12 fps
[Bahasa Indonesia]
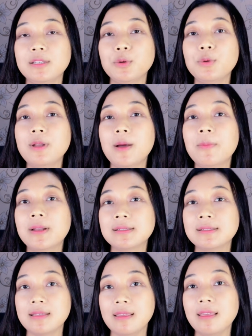tuh udah
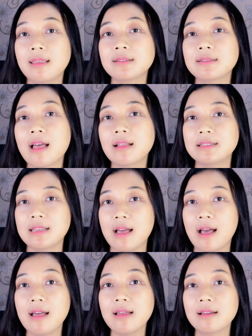bersih
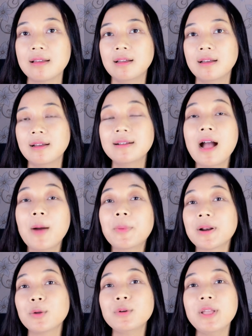kistanya.
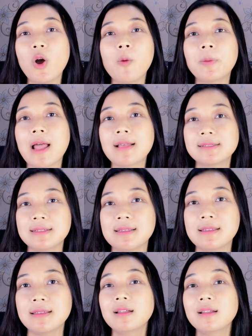Nggak perlu
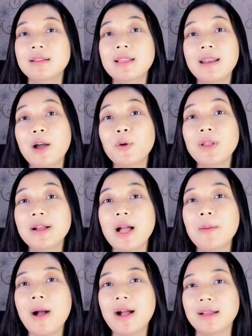dioperasi. Dan aku
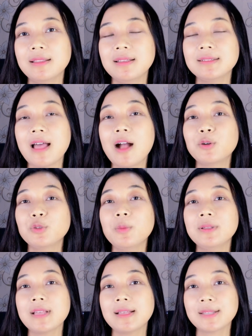lega banget, kista aku
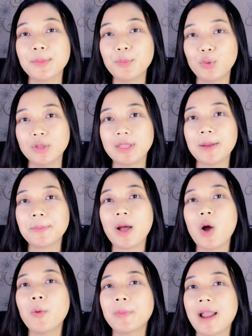tuh bisa sembuh
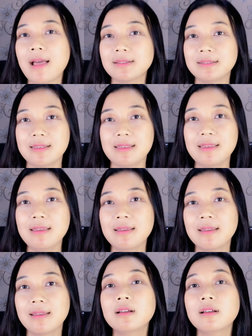tanpa operasi.